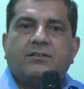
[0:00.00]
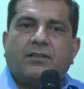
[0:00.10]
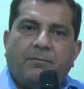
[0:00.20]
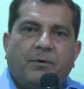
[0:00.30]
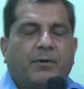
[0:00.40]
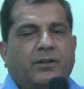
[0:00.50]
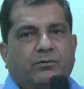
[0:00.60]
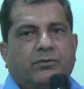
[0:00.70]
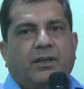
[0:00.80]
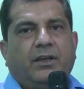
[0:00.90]
सभी बातों
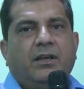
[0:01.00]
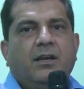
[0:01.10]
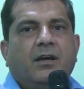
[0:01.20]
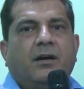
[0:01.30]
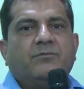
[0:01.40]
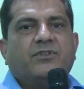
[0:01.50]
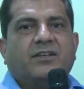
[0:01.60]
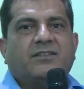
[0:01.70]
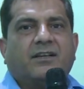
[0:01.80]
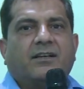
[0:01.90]
की हम
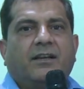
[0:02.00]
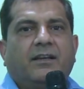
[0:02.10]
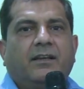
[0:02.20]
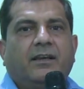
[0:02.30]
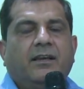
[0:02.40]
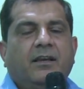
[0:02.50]
चर्चा करेंगे